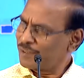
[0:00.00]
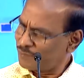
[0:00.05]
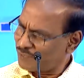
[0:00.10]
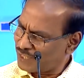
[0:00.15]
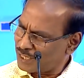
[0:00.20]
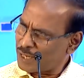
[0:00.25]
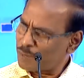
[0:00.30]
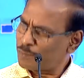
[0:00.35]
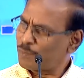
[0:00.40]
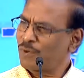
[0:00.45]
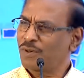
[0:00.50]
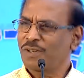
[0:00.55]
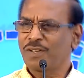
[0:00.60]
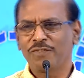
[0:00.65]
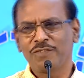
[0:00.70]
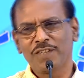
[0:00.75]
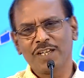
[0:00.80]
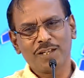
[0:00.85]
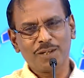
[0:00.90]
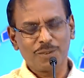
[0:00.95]
வில்ல
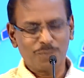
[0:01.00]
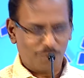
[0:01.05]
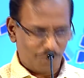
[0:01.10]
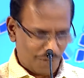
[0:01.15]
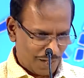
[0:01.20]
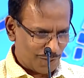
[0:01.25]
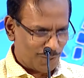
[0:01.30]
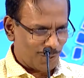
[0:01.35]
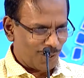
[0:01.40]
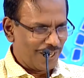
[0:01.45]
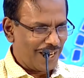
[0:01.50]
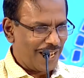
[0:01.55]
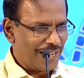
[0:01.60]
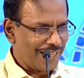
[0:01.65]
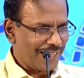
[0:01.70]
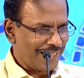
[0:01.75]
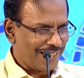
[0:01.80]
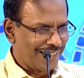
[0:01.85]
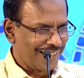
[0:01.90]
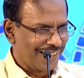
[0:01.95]
போட்டுட்டு வீட்டுக்கு போன சொன்னார்